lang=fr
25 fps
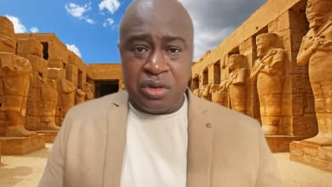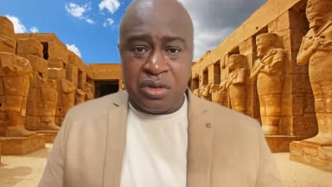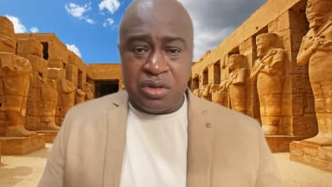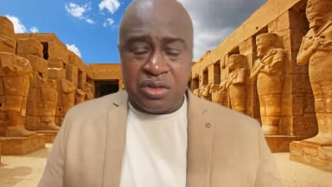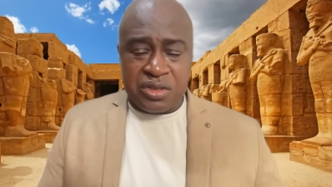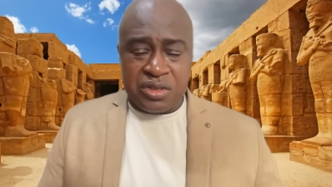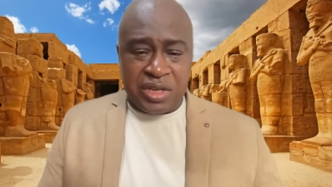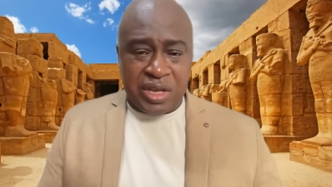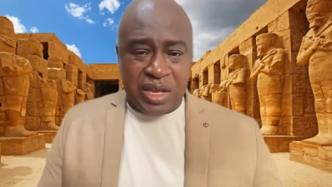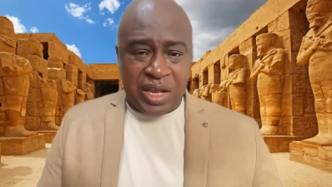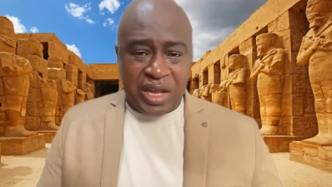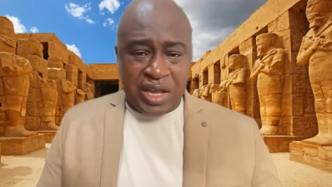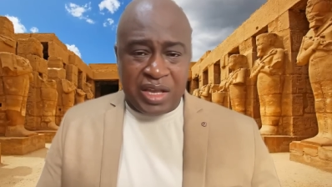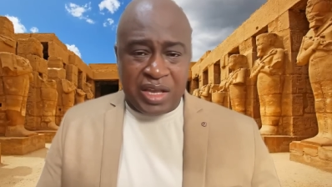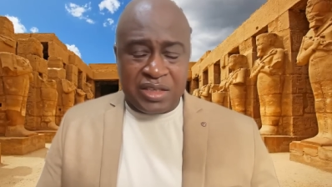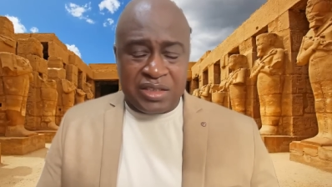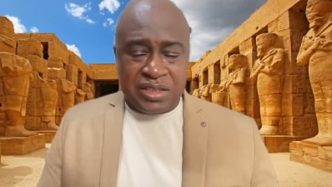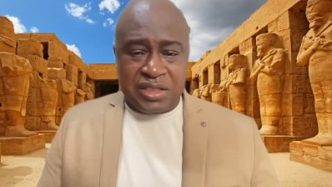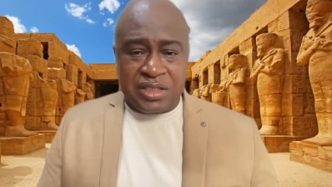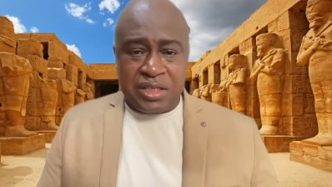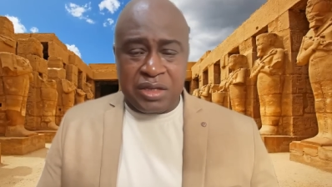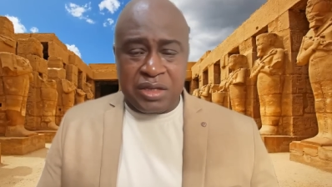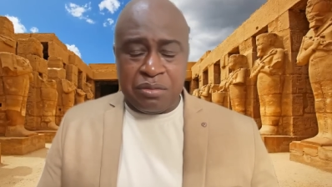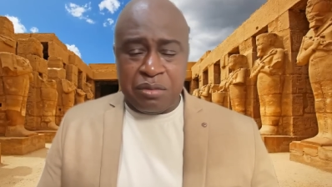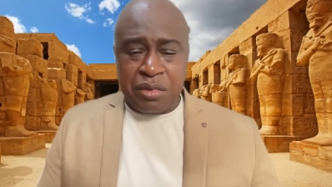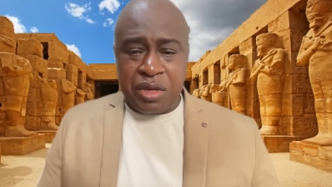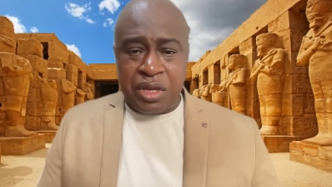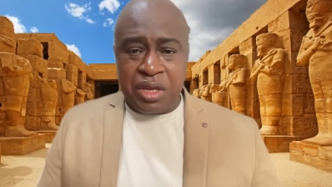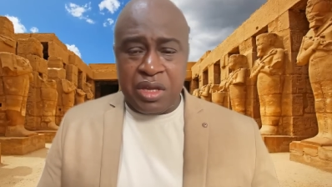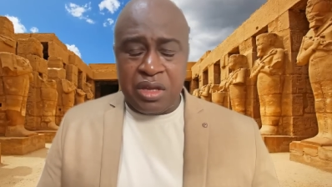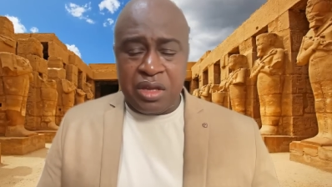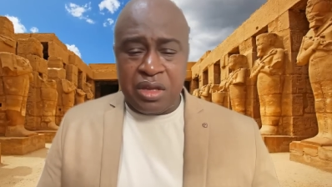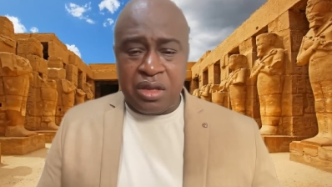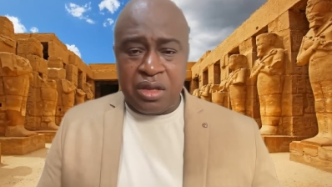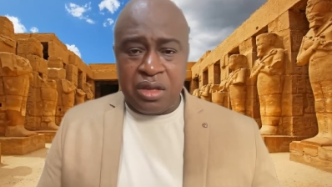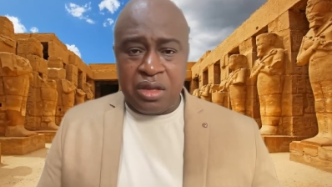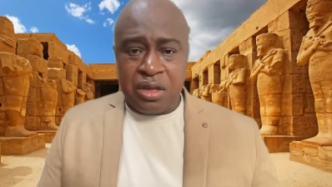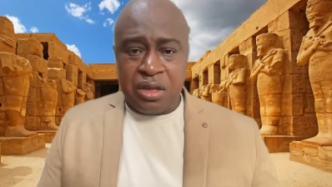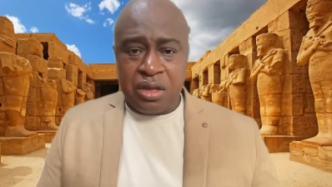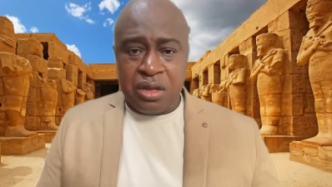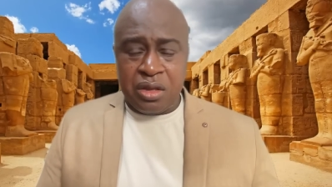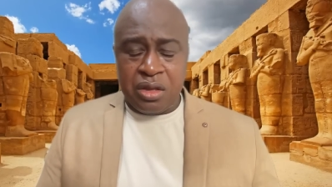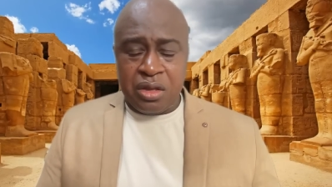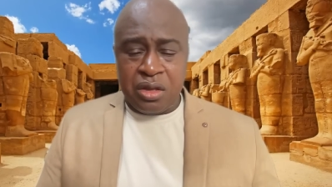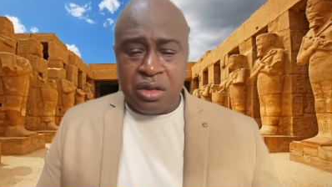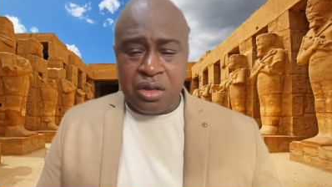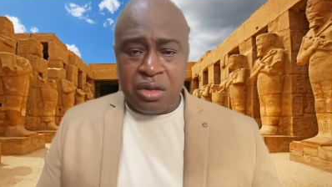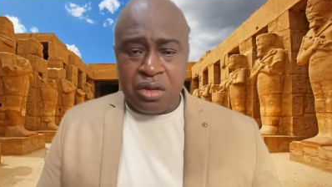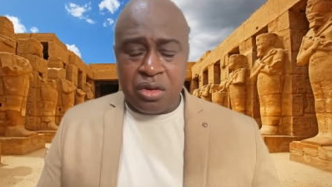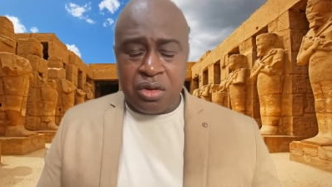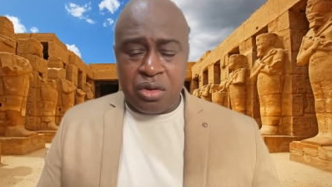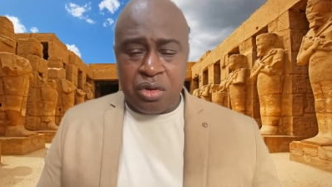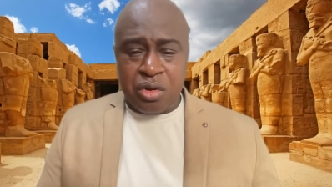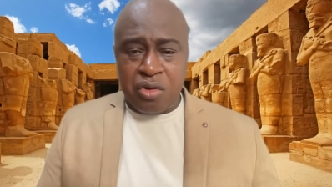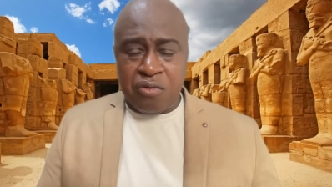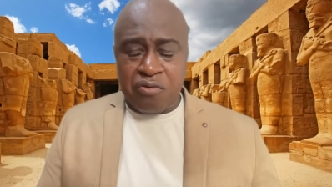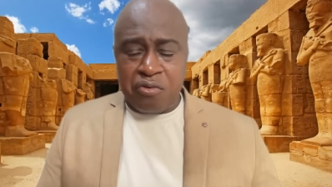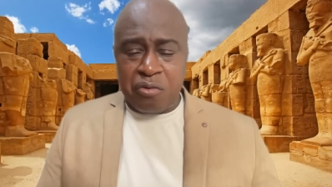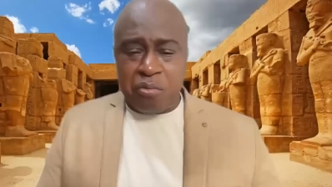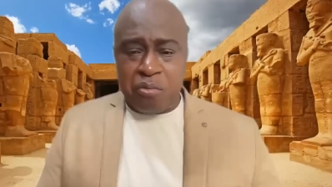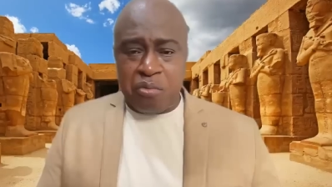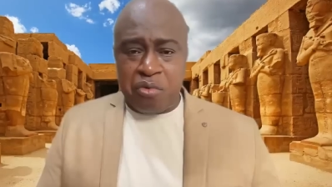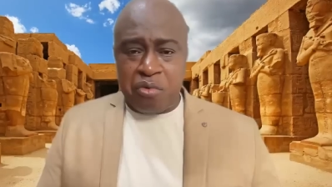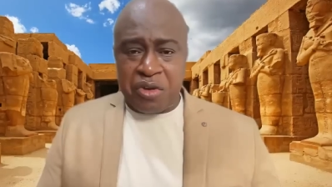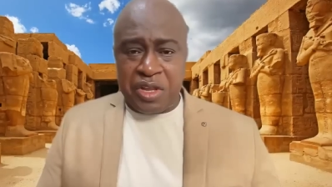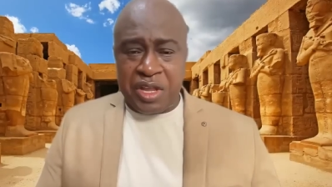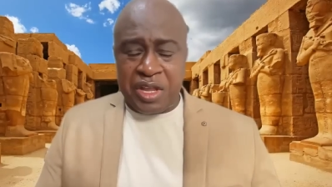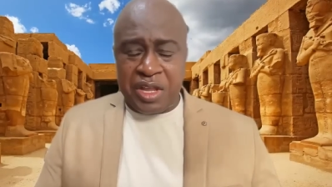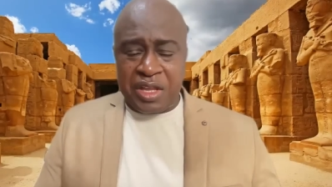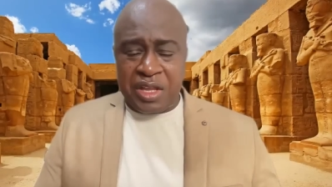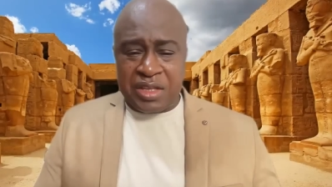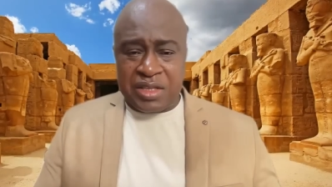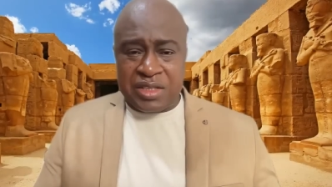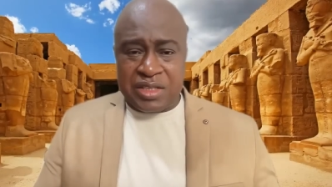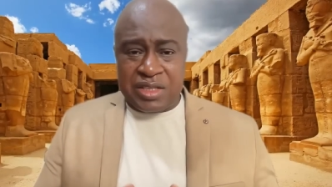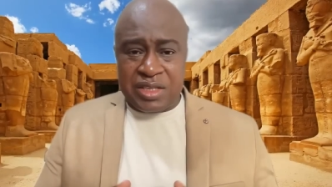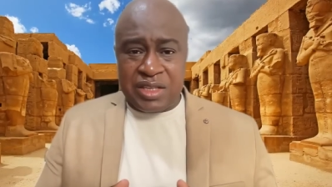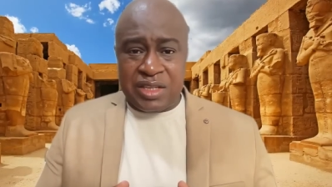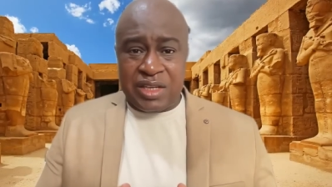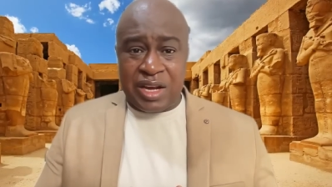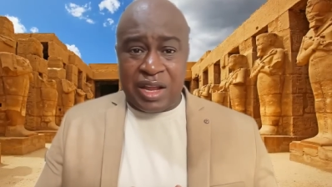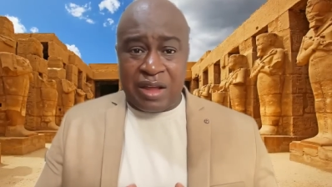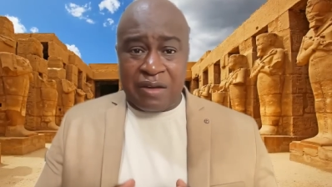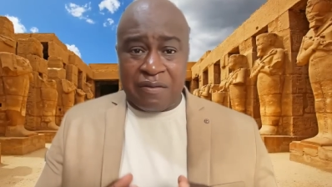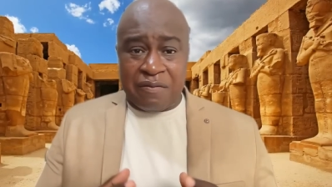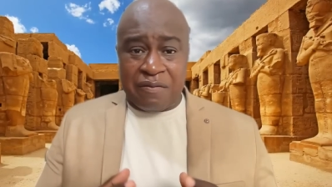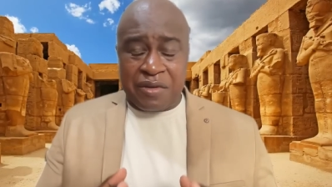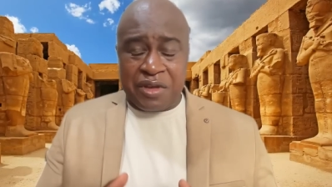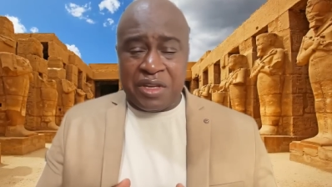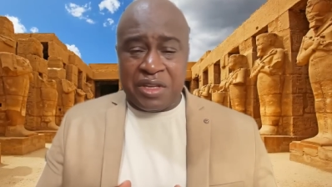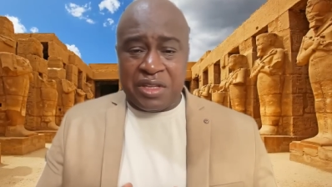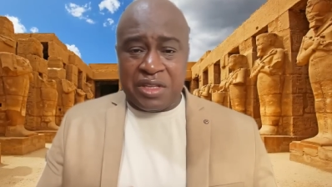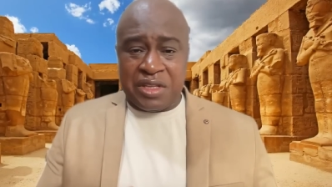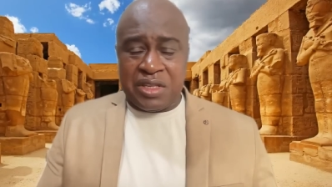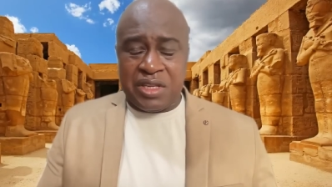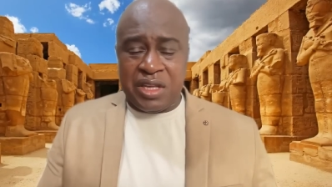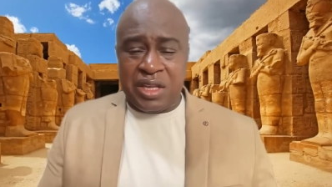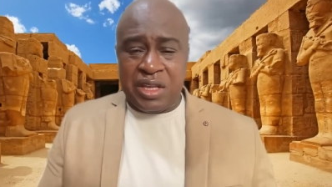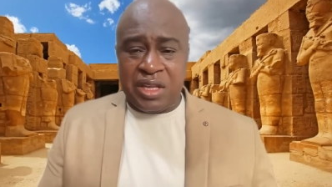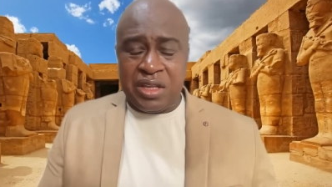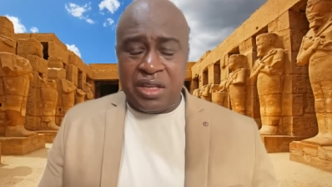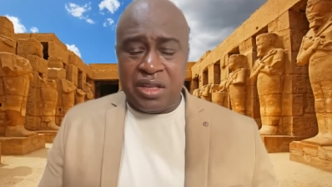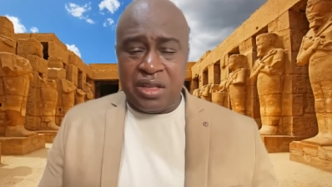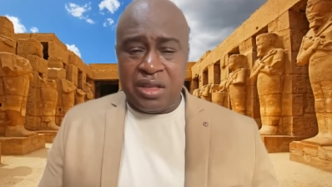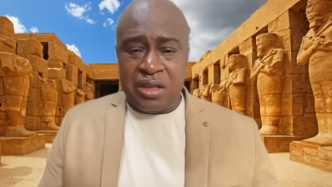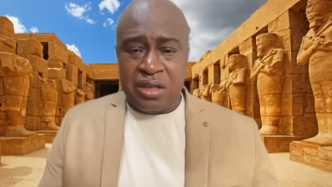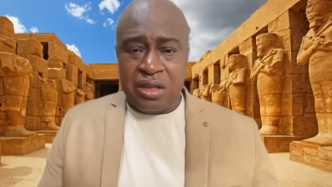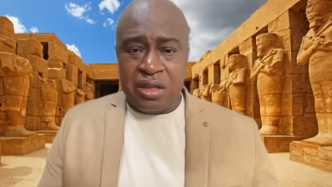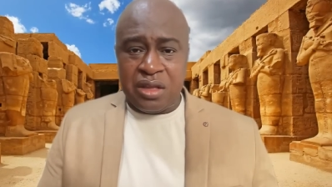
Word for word: C'est estimer que vous pourriez dire la vérité,